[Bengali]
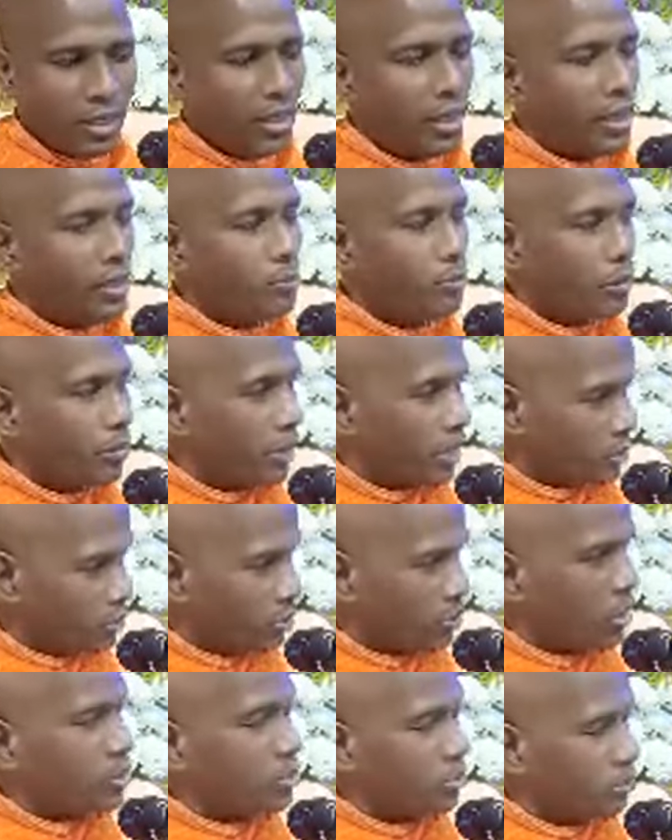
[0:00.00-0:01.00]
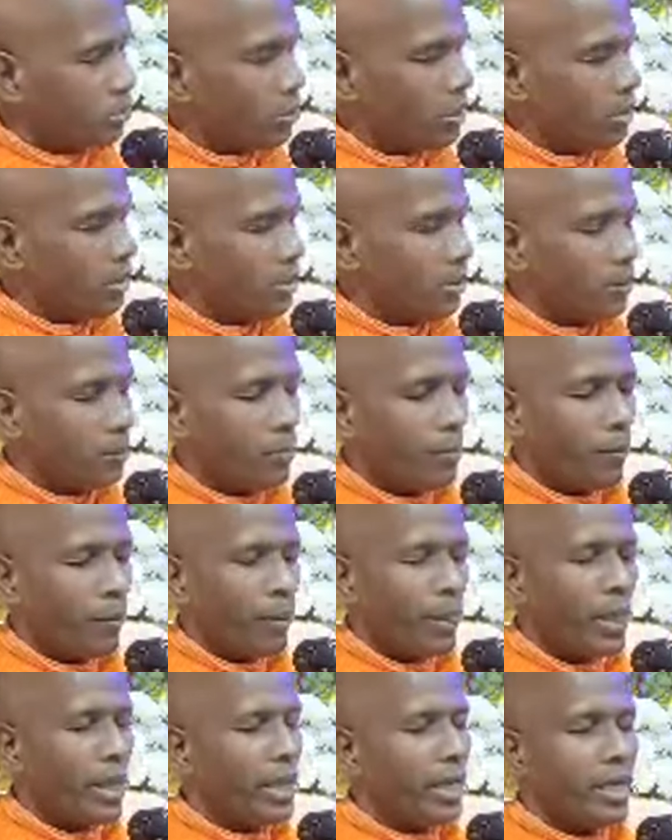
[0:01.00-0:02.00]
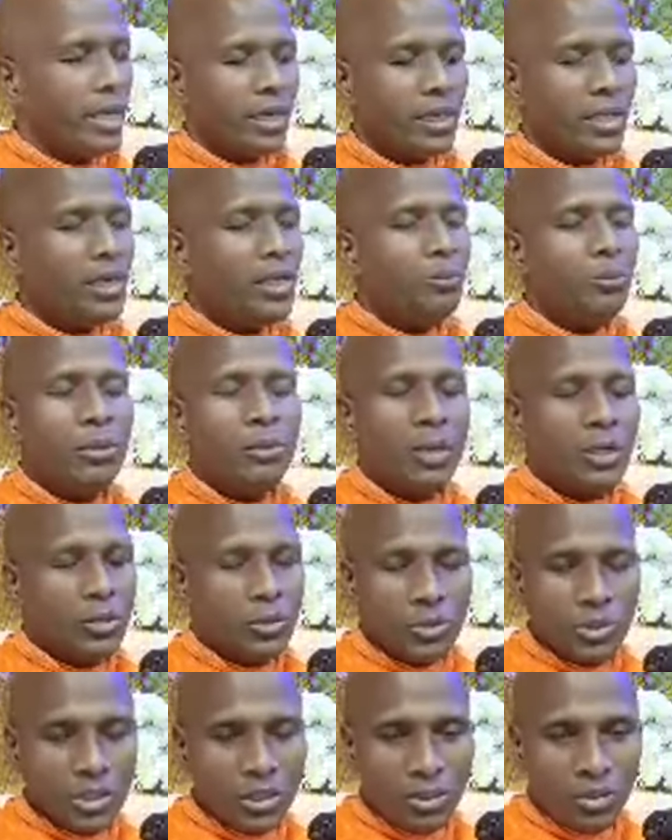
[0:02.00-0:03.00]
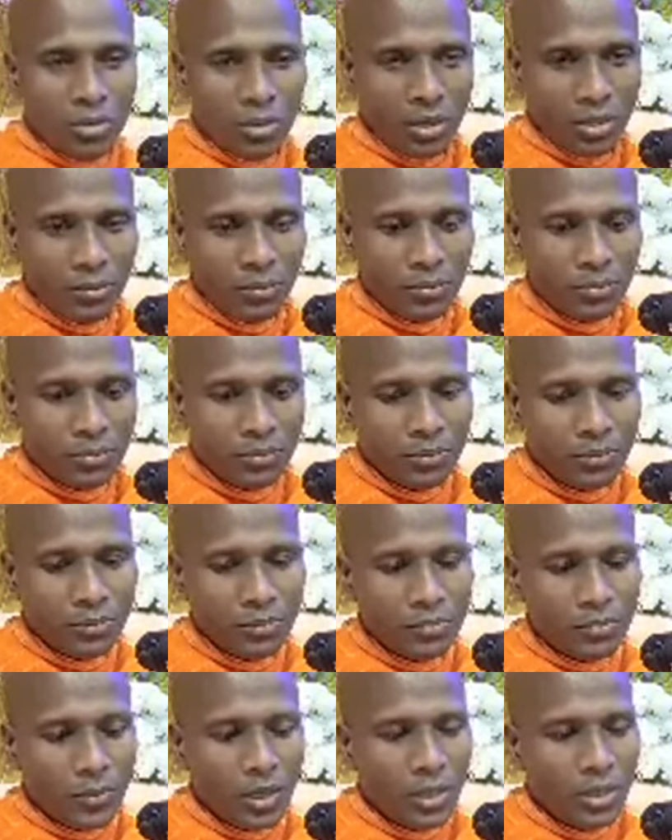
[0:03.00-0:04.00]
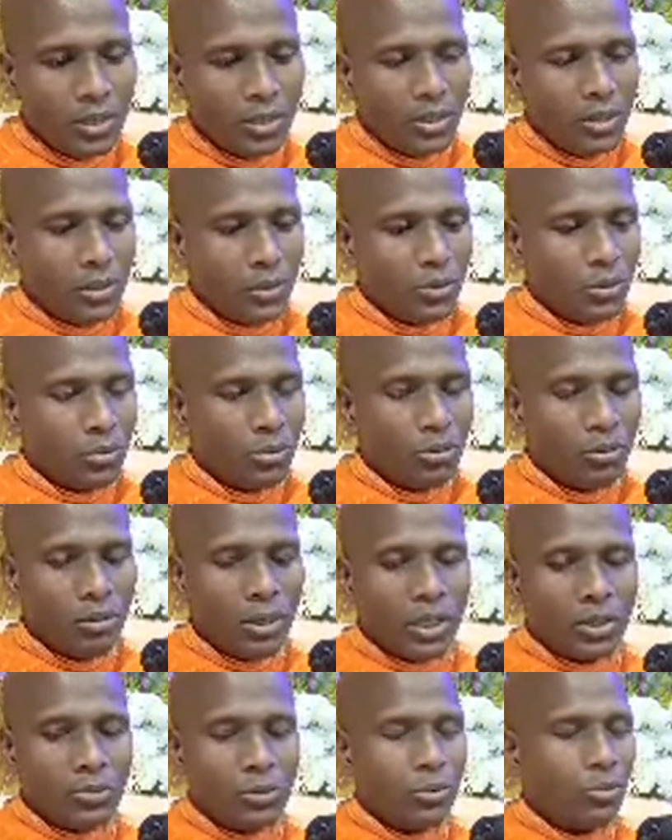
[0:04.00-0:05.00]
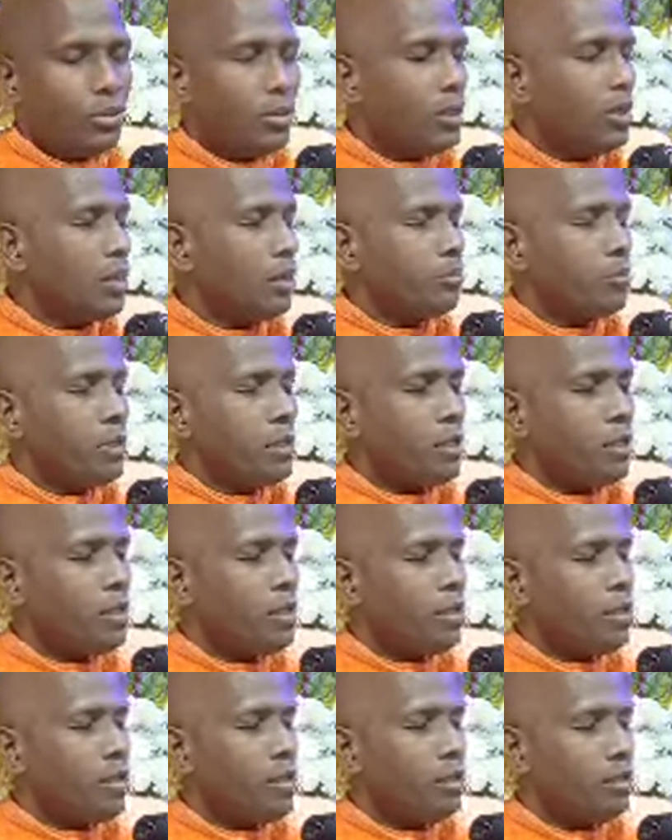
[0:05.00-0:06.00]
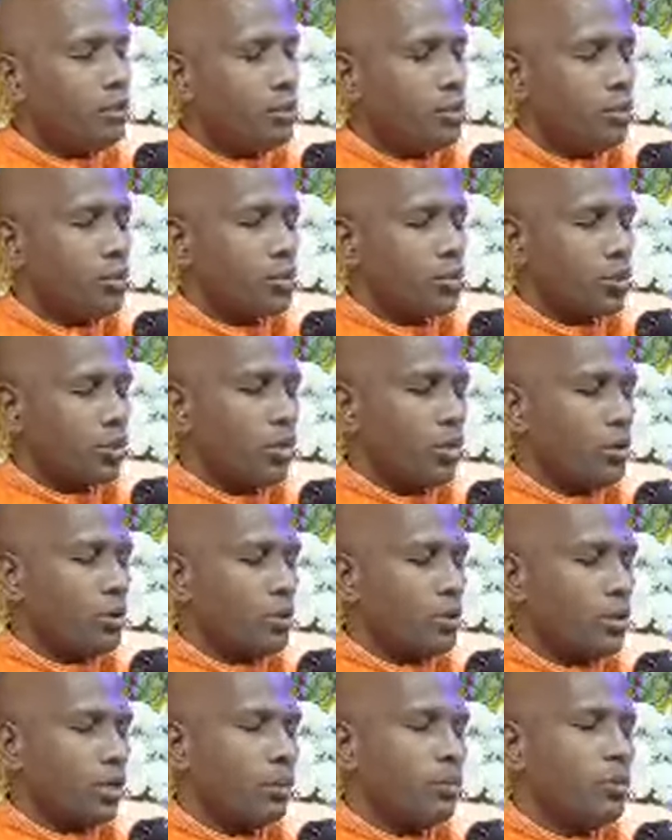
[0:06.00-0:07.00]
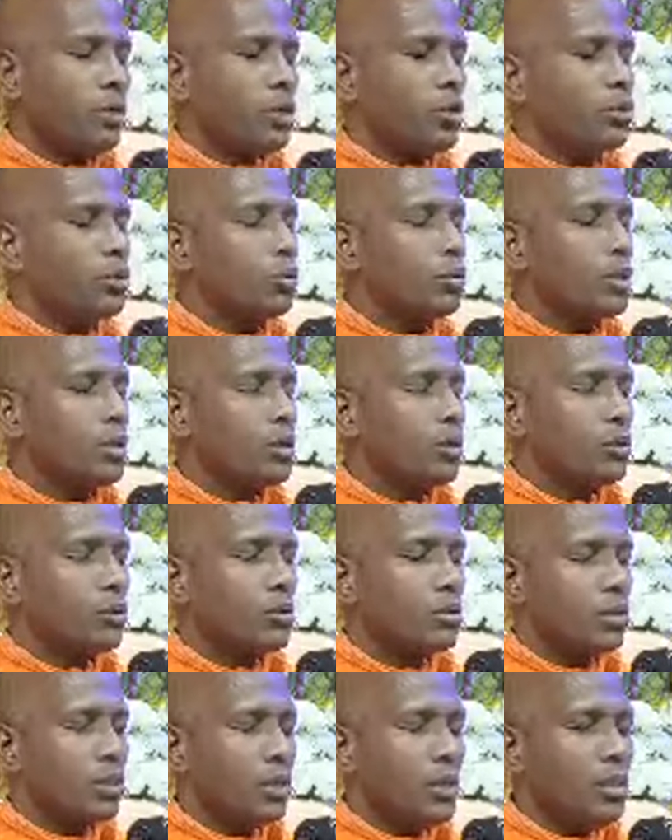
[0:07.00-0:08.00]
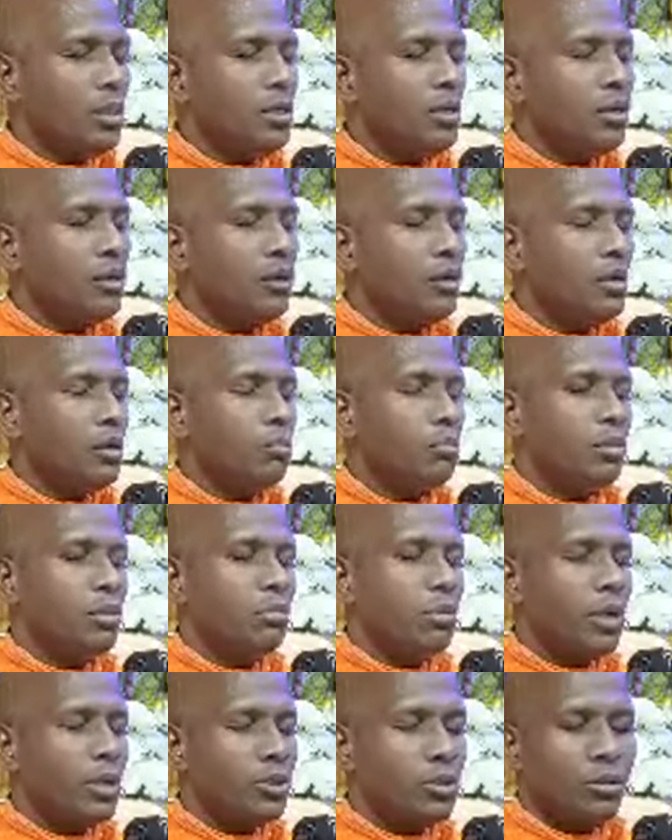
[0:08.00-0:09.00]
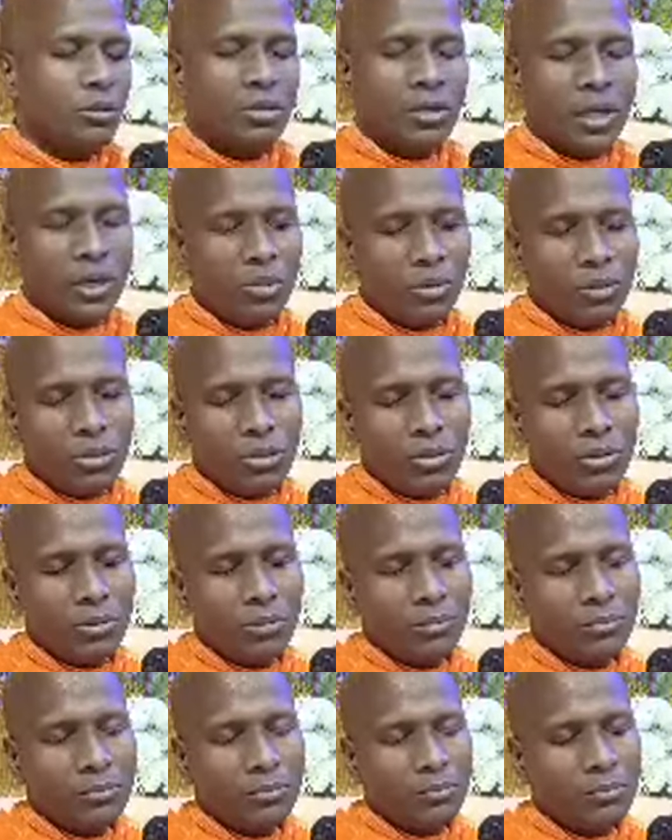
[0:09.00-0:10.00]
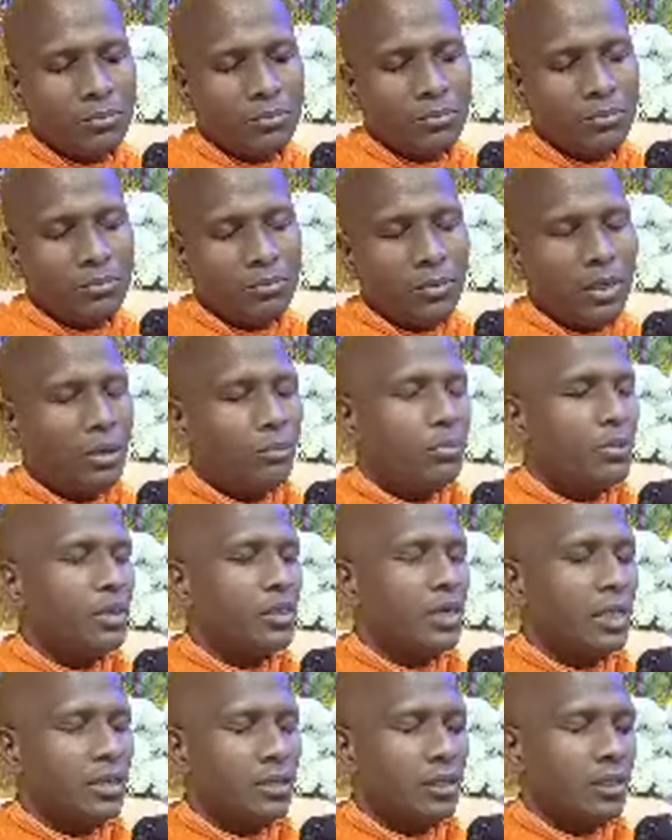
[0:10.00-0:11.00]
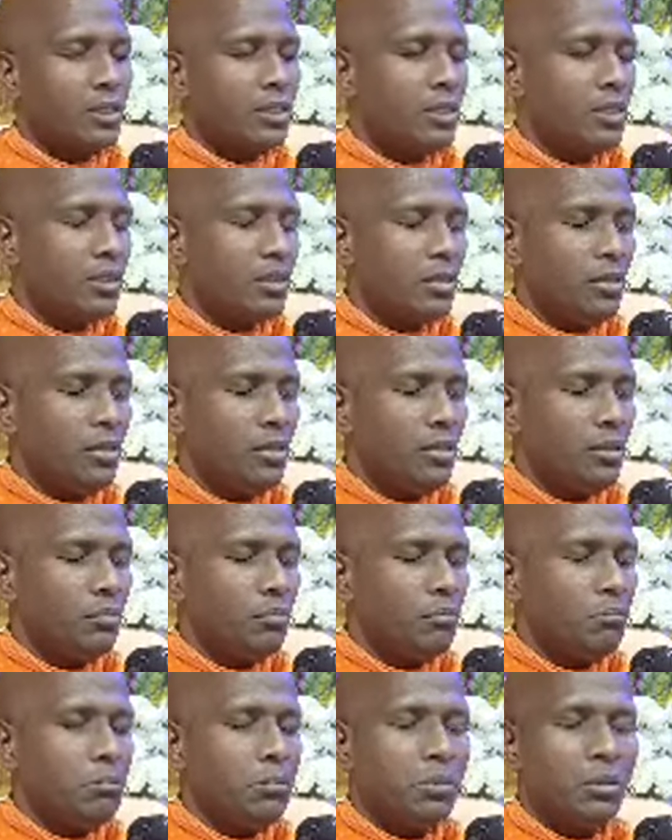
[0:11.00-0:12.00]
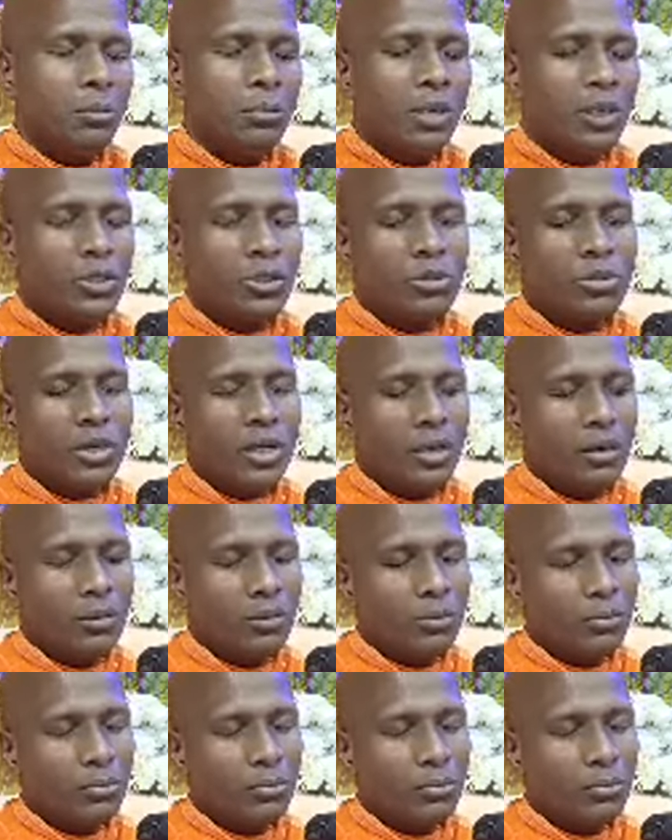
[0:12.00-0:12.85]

এই বিভাজনটা শুরু হয় এর আগে এই বিভাজন ছিল না তো একটু করে আপনাকে শর্ট আমি একটু করে নোট দিই এই বিভাজন কেন হলো আপনি জানতে চেয়েছেন বিভাজন কেন